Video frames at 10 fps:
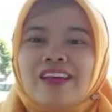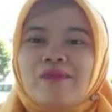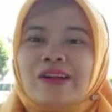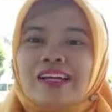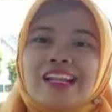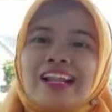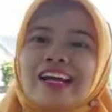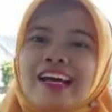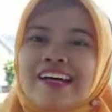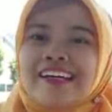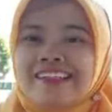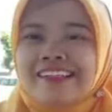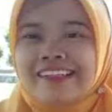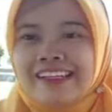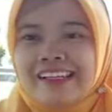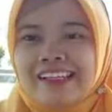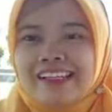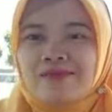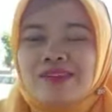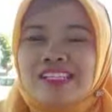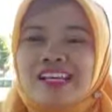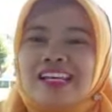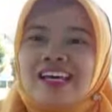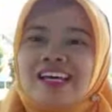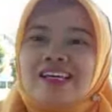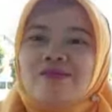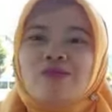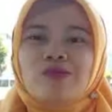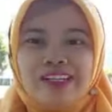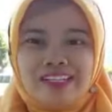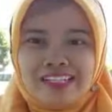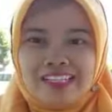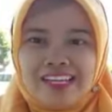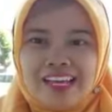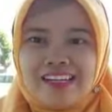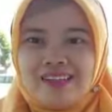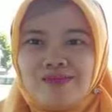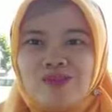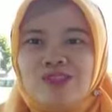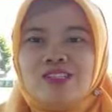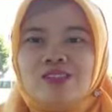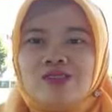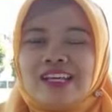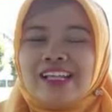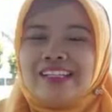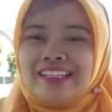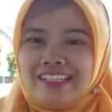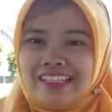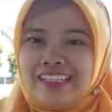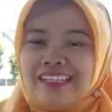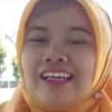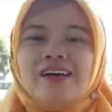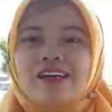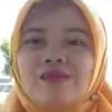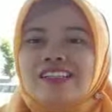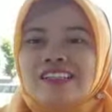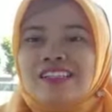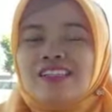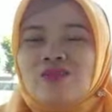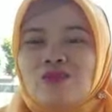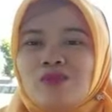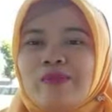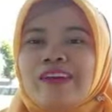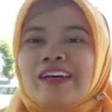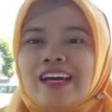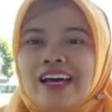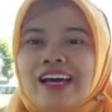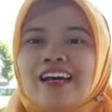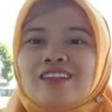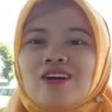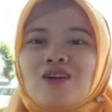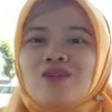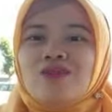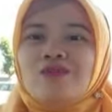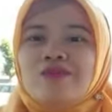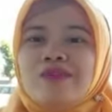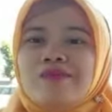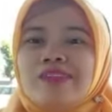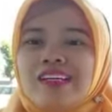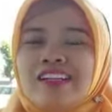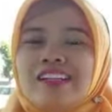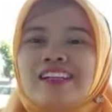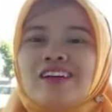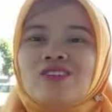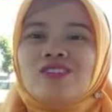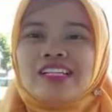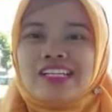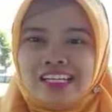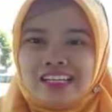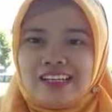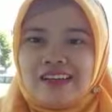Perkenalkan, nama saya Ibu Weni Ari Puji Susanti, di guru BK atau bimbingan dan konseling.